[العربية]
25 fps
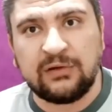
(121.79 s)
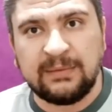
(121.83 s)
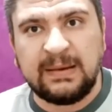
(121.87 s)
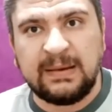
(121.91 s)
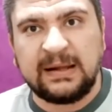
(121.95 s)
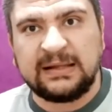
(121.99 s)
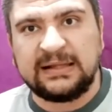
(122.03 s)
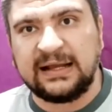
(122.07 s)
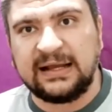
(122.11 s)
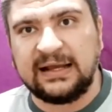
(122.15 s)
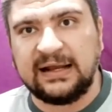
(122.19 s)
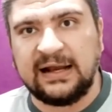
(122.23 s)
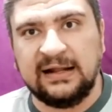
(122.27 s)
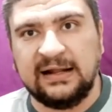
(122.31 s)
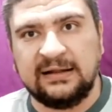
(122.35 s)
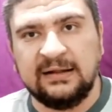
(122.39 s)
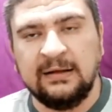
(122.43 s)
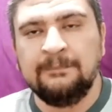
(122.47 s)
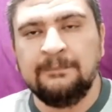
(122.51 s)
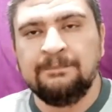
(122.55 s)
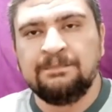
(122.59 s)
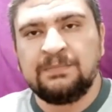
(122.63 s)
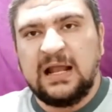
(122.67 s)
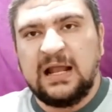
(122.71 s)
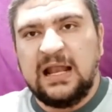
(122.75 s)
وسبع تغييرات
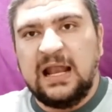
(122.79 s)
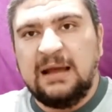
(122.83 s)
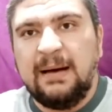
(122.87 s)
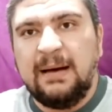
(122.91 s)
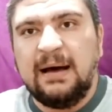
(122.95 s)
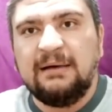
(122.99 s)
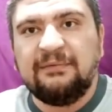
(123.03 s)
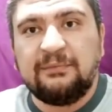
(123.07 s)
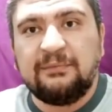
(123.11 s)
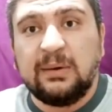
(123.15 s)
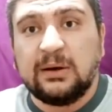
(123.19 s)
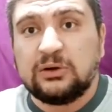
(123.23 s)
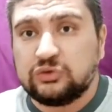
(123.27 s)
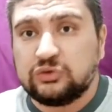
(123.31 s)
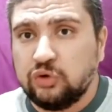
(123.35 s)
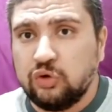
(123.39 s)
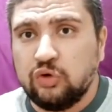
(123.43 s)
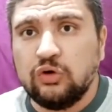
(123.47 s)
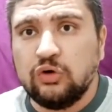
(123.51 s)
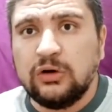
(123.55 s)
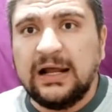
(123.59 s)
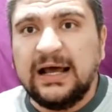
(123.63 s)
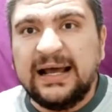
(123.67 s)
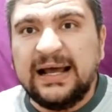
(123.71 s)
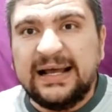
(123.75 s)
انما في
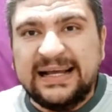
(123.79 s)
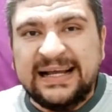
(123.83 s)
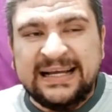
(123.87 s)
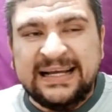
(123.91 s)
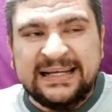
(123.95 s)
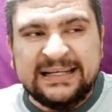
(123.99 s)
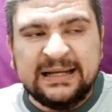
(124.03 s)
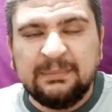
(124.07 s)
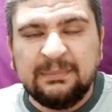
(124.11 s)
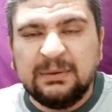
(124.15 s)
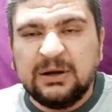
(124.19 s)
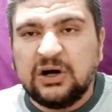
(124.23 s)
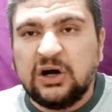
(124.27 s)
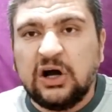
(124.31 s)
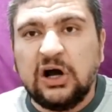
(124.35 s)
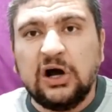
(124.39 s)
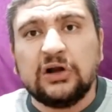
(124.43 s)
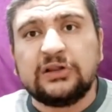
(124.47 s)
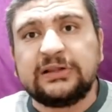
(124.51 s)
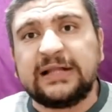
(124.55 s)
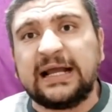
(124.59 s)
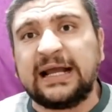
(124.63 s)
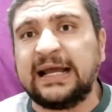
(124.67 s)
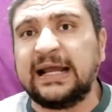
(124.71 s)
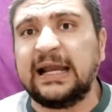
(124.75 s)
برشلونه احنا بنغير
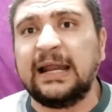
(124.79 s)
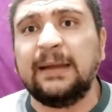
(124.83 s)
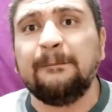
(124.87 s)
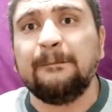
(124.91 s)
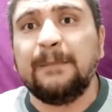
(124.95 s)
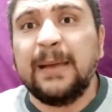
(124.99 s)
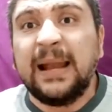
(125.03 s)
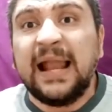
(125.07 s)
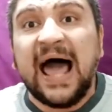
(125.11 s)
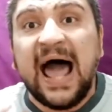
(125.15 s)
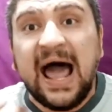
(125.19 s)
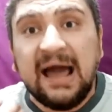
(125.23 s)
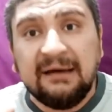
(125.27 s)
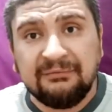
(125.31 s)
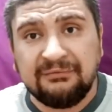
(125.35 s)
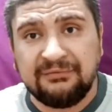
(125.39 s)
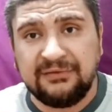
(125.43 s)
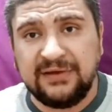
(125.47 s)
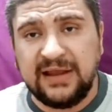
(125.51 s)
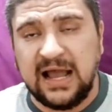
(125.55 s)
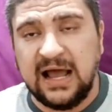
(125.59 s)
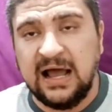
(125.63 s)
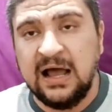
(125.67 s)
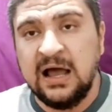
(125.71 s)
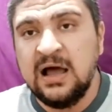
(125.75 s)
تغييرين
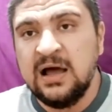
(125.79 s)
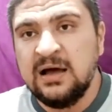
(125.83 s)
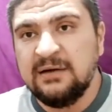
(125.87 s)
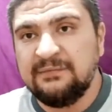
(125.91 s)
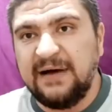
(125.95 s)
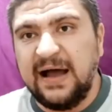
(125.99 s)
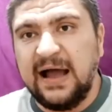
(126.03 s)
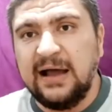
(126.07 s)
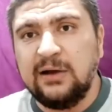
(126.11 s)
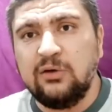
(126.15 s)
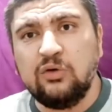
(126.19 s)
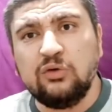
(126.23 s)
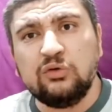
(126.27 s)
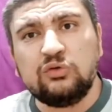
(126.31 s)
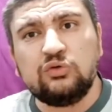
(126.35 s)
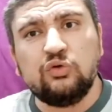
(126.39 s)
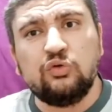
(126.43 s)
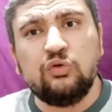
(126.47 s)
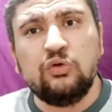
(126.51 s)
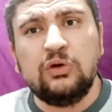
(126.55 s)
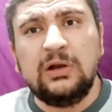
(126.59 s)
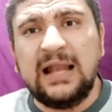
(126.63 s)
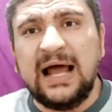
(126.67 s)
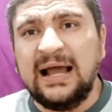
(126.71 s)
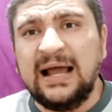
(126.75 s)
بالعافيه فهنقعد
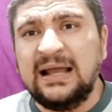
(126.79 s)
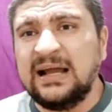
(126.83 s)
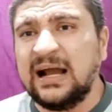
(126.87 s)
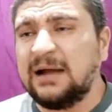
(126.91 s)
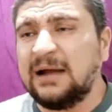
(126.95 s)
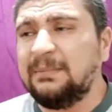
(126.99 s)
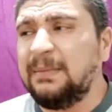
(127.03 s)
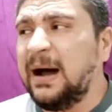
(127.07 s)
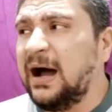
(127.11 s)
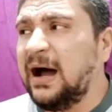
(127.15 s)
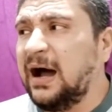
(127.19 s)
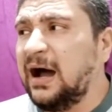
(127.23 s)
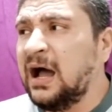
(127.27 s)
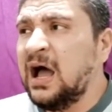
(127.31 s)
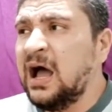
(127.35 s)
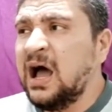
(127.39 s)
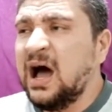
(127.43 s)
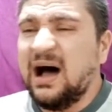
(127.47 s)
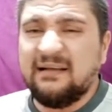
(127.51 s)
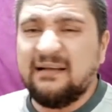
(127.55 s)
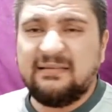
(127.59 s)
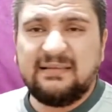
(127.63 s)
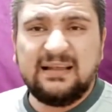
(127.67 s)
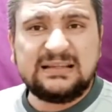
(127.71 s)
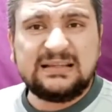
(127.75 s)
نقول لا يا جماعه
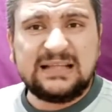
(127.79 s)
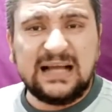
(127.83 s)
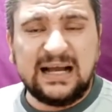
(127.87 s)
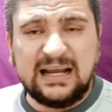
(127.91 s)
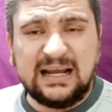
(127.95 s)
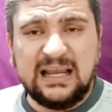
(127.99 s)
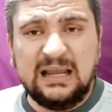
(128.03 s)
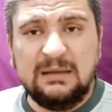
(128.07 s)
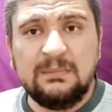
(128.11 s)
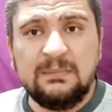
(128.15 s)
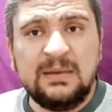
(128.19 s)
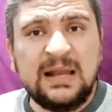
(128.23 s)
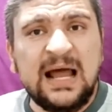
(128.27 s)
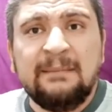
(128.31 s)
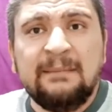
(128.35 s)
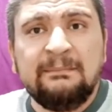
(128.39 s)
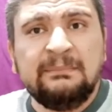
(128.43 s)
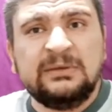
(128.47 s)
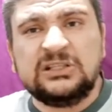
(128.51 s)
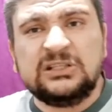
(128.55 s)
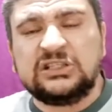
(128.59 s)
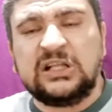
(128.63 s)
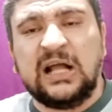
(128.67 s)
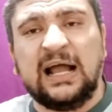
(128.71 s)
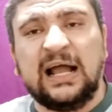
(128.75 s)
اصل التحكيم لا
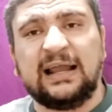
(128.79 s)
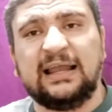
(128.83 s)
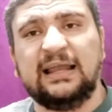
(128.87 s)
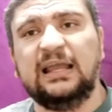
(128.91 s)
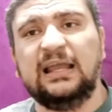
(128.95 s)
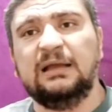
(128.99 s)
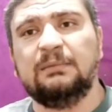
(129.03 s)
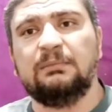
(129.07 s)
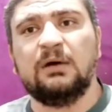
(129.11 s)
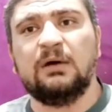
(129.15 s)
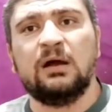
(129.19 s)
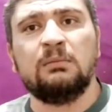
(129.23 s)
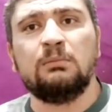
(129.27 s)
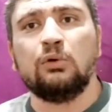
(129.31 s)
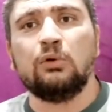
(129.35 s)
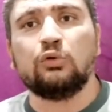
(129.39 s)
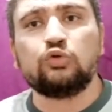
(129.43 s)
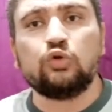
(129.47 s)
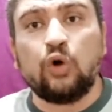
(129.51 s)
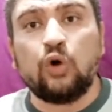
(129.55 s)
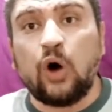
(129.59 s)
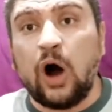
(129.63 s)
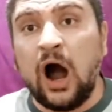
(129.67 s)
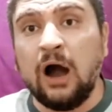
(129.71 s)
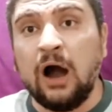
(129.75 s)
مش تحكيم
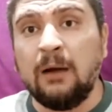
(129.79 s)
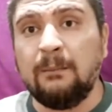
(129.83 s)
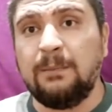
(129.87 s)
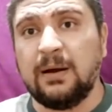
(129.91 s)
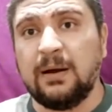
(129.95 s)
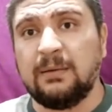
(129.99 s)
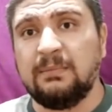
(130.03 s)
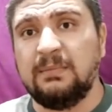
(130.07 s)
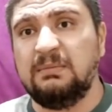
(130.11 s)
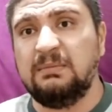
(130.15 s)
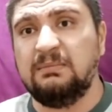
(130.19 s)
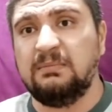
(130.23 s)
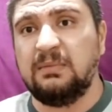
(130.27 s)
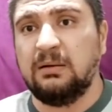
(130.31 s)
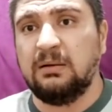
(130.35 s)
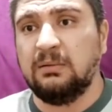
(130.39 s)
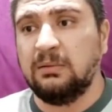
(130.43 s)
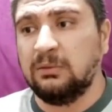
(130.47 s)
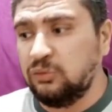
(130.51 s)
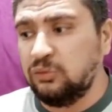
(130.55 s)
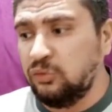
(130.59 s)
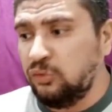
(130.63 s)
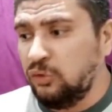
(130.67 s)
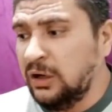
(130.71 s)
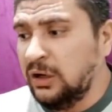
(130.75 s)
الموضوع اكبر من
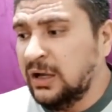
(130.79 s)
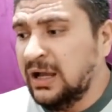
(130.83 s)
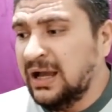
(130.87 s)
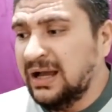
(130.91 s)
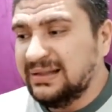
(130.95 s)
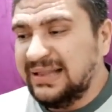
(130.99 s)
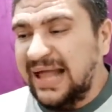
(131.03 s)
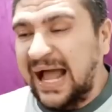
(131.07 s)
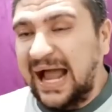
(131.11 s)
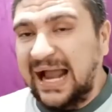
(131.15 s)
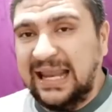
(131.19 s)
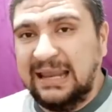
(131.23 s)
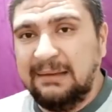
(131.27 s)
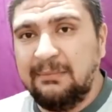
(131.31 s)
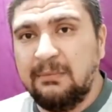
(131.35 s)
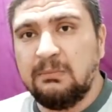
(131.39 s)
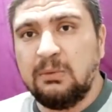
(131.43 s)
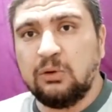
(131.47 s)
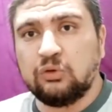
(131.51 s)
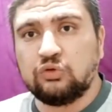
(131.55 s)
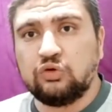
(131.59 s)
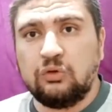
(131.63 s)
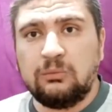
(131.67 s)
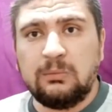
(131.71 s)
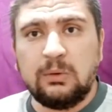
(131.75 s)
موضوع تحكيم
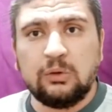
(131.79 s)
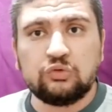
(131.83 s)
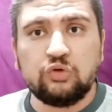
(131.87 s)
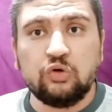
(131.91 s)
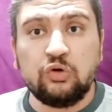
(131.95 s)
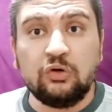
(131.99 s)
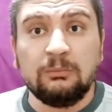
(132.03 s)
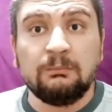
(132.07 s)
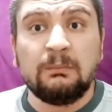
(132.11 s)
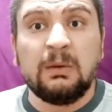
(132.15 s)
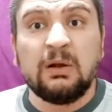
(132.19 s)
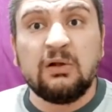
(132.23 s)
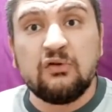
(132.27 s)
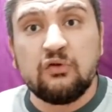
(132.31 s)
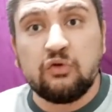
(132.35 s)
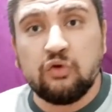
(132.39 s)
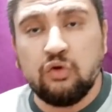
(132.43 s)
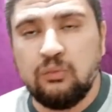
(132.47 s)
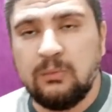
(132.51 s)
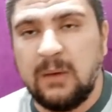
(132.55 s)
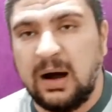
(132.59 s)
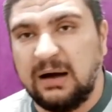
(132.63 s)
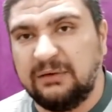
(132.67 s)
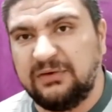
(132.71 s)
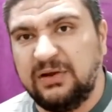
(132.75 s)
الموضوع موضوع
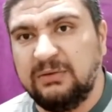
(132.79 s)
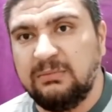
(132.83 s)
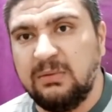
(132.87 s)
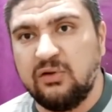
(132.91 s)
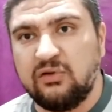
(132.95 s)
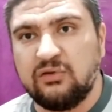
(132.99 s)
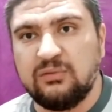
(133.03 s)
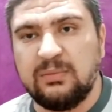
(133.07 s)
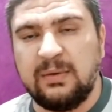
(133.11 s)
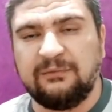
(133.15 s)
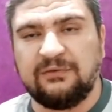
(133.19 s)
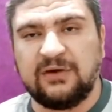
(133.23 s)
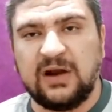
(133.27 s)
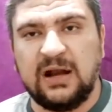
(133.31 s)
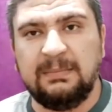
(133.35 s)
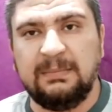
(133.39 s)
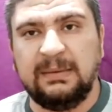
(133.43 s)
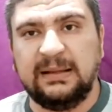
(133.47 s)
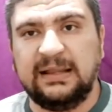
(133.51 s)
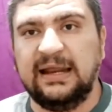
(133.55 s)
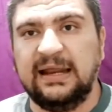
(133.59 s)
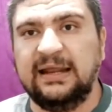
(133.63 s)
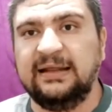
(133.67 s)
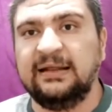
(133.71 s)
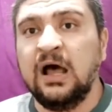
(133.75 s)
منظومه في منظومه في ريال
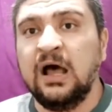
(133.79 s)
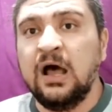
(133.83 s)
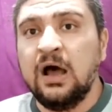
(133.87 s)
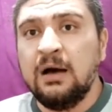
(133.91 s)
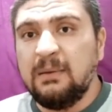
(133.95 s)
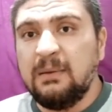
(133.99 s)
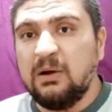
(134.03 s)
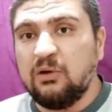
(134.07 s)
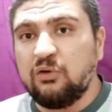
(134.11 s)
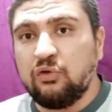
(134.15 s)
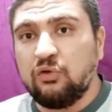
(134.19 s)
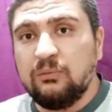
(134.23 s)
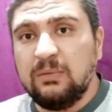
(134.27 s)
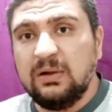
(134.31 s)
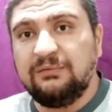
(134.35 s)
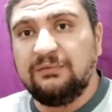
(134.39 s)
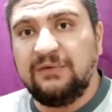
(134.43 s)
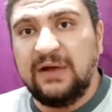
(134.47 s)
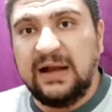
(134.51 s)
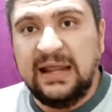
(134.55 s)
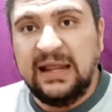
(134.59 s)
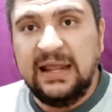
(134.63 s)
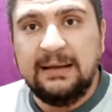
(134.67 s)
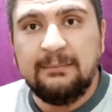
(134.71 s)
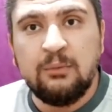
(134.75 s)
مدريد منظومه
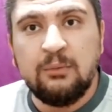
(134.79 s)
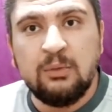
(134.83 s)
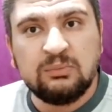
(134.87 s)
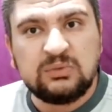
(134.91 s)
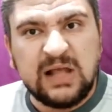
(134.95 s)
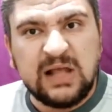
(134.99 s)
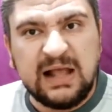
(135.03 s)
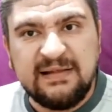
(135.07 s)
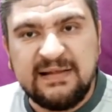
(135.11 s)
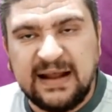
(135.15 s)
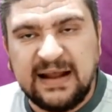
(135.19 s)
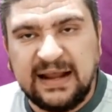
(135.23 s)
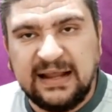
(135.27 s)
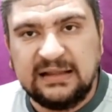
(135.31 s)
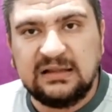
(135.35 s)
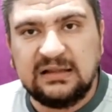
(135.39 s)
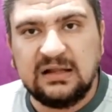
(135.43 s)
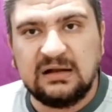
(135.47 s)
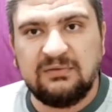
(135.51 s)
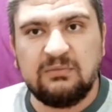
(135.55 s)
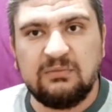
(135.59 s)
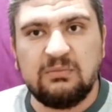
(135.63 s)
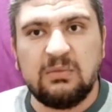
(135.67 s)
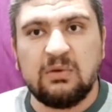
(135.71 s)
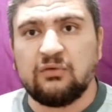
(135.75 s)
فريق ممتازه
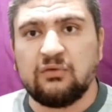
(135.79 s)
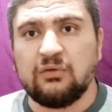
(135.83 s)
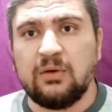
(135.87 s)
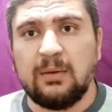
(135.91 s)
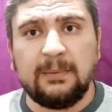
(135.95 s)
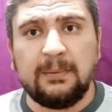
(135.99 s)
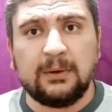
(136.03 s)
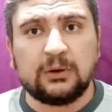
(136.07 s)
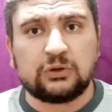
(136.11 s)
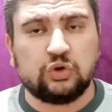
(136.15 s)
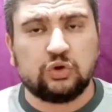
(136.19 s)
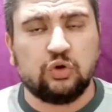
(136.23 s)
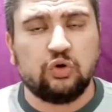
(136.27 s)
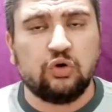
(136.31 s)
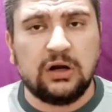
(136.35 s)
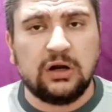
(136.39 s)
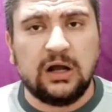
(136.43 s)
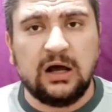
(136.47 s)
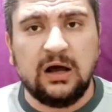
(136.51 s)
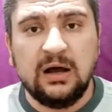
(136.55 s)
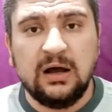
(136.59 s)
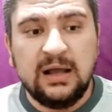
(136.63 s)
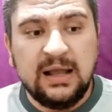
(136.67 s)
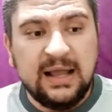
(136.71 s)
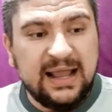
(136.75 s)
جدا في منظومه
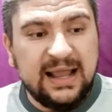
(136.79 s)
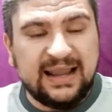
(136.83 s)
برشلونه